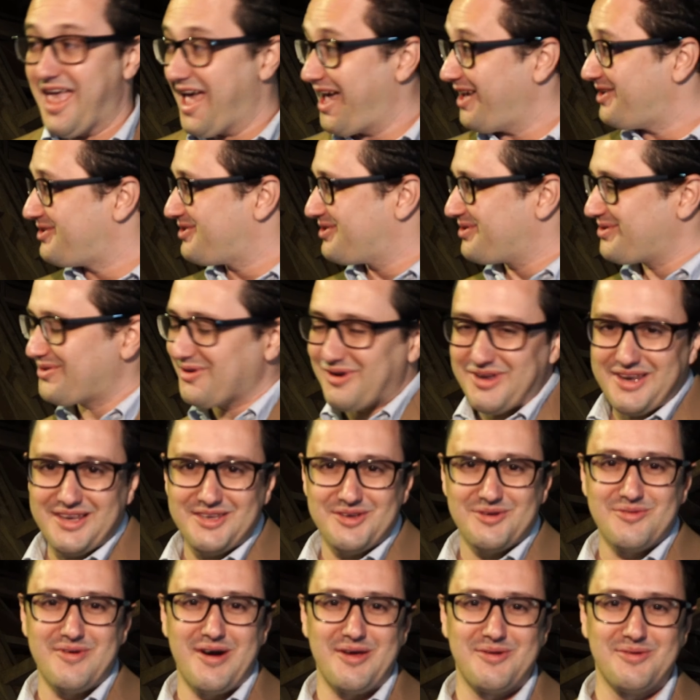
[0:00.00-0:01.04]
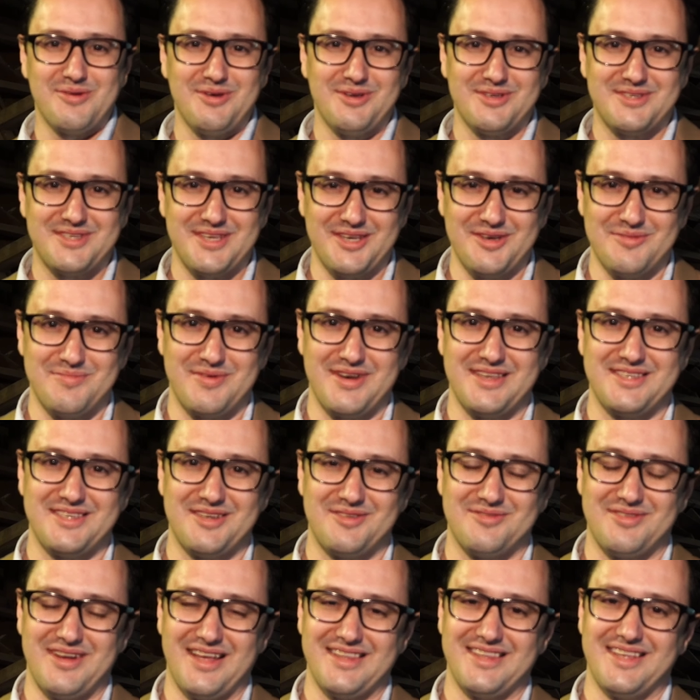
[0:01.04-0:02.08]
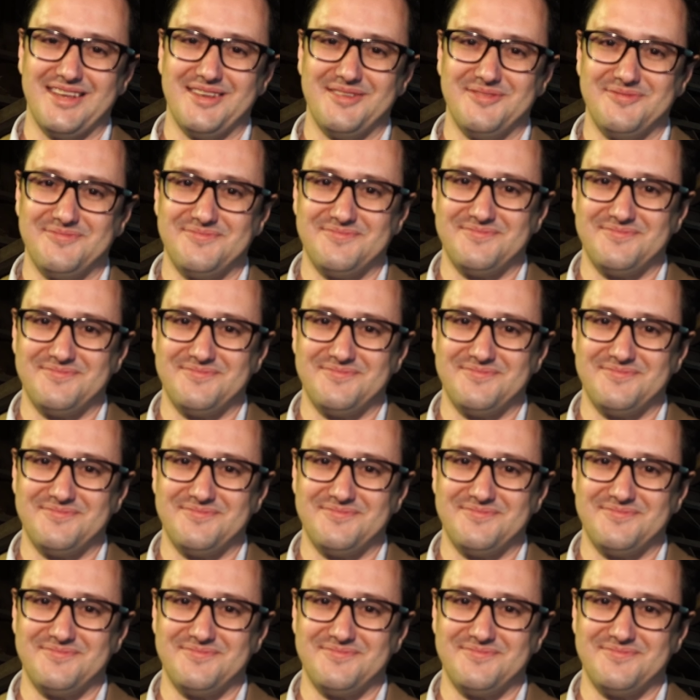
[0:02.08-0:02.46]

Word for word: É a história de Guarulhos sendo preservada.